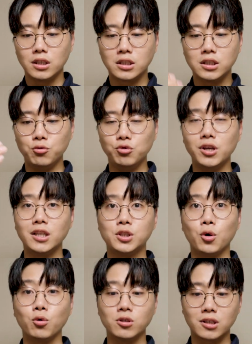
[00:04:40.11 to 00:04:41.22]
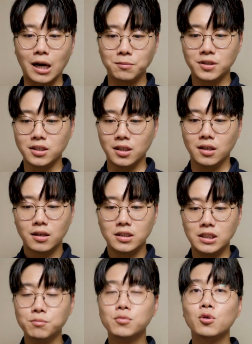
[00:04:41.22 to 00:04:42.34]
그 위에 들어오는 값이
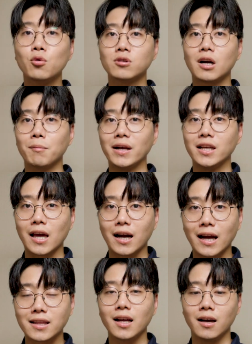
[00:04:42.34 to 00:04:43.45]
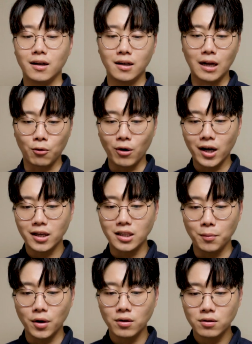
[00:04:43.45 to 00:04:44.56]
진블로그랑 만약에 같다라고 하게
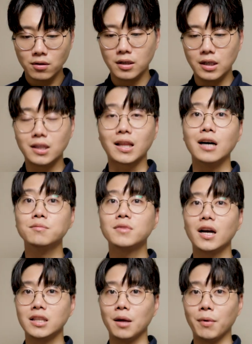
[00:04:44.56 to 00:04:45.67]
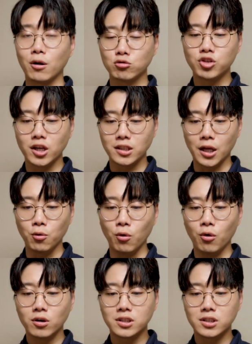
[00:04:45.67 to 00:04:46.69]
되면 이 다음 라인에 바로 수행이 되고,